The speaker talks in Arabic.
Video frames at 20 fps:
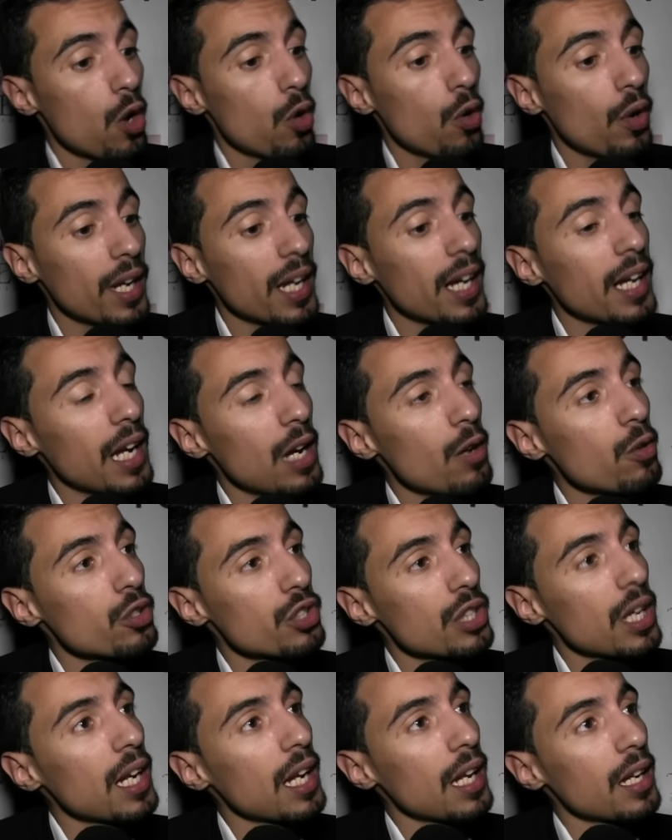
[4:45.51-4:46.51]
وحنا غنحاولوا ان
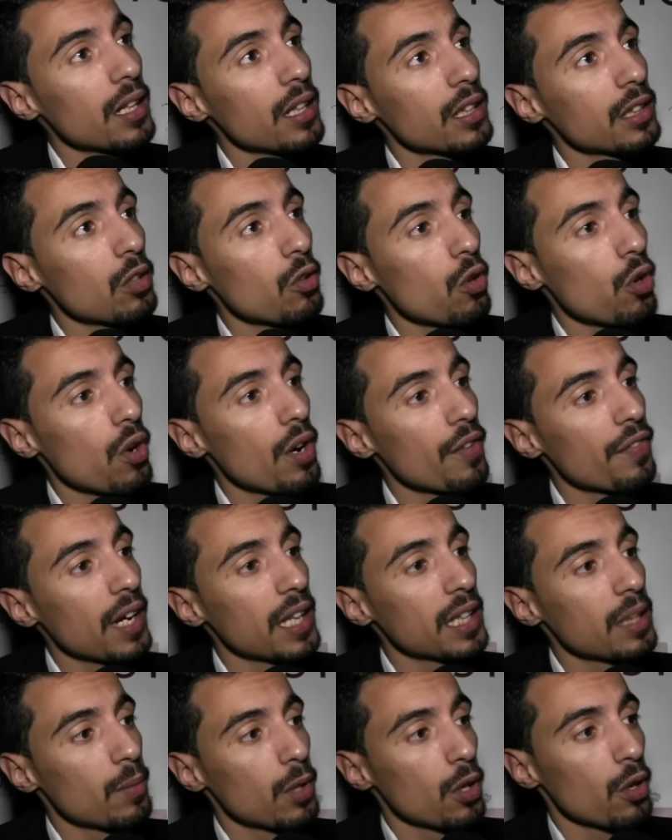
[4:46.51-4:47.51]
شاء الله ان نطوروها في
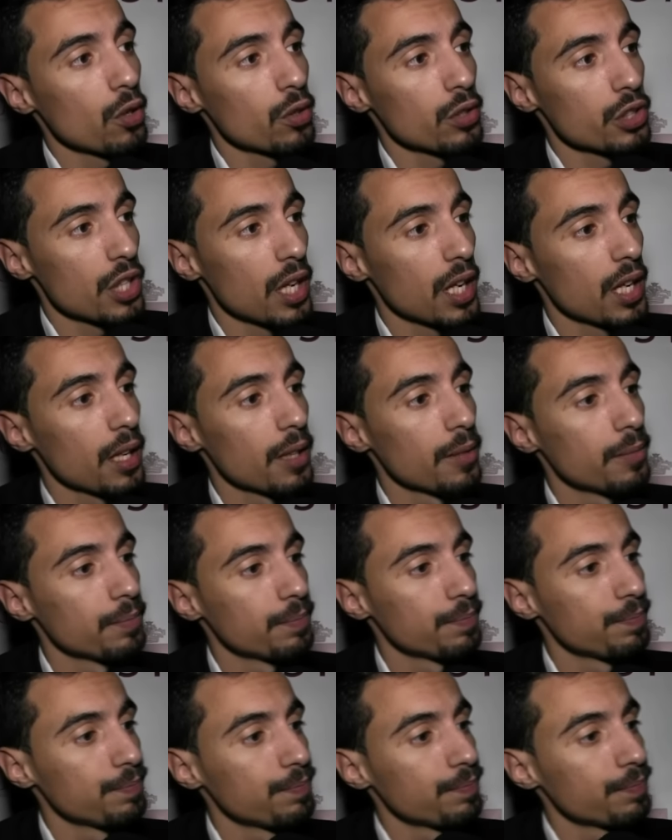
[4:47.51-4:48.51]
قادم العروض ان شاء الله
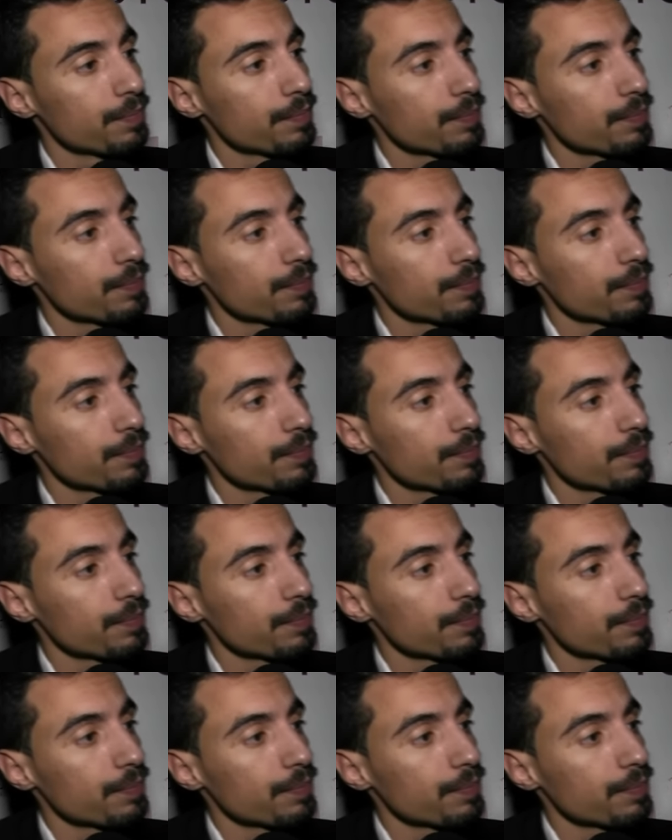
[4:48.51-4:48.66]
بعد